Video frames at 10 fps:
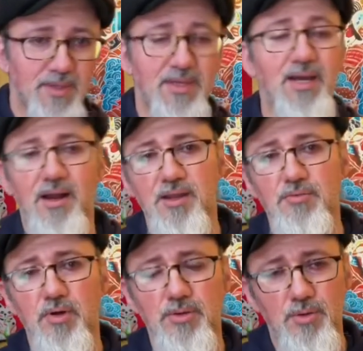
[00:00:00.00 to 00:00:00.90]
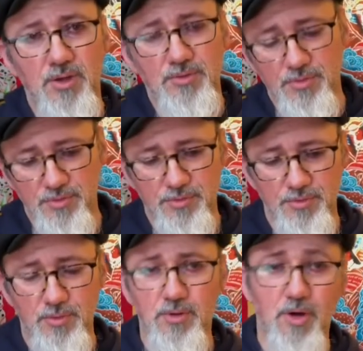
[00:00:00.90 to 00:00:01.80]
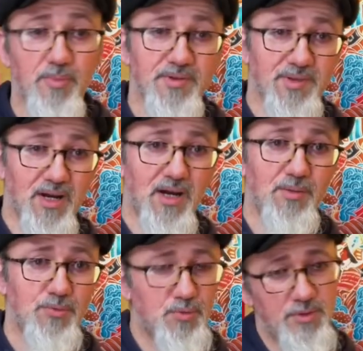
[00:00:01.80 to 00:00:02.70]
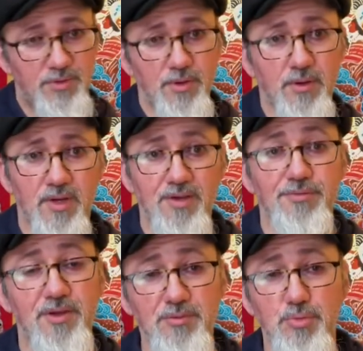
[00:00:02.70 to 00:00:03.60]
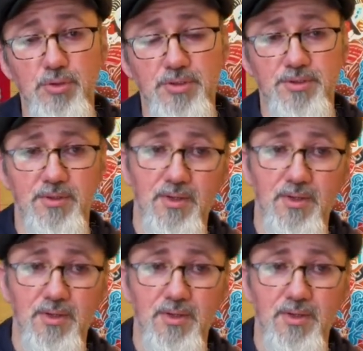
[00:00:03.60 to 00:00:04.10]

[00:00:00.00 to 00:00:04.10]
et allez voir nos réseaux sociaux comme Instagram, Twitter et Facebook.